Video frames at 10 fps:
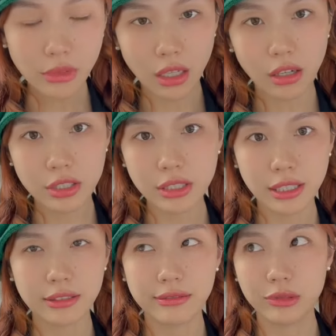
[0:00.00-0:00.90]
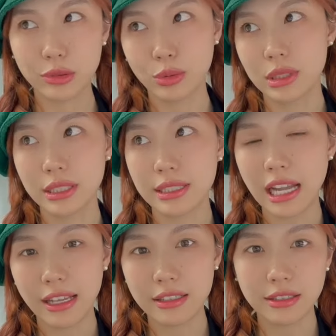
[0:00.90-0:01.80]
然后之前如果那些
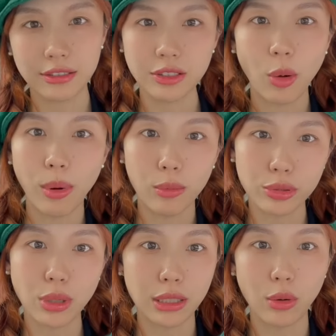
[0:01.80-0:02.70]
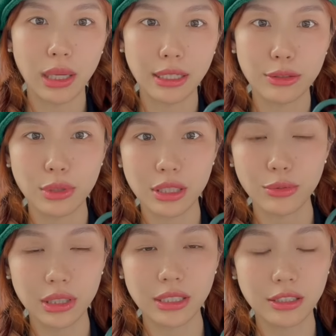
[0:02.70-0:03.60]
菜篮子那小包不算的话，它算是
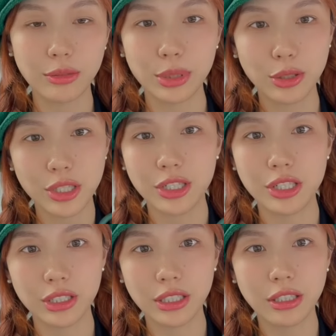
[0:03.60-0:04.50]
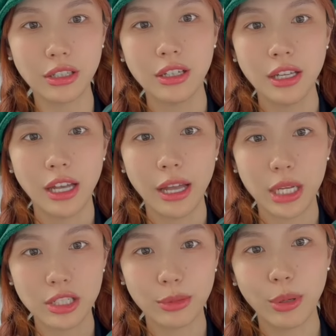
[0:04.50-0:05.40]
我第一个比较正式的一个爱
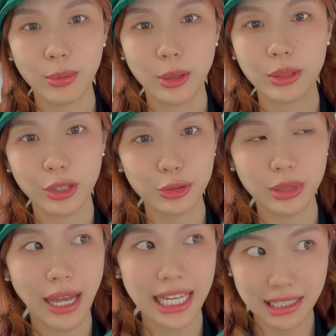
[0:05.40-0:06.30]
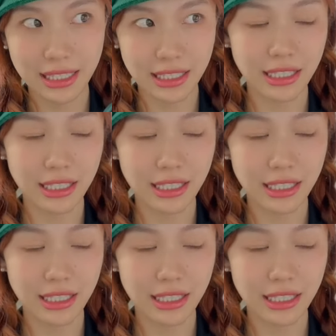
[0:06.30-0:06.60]
马仕的包包，然后就比较爱惜一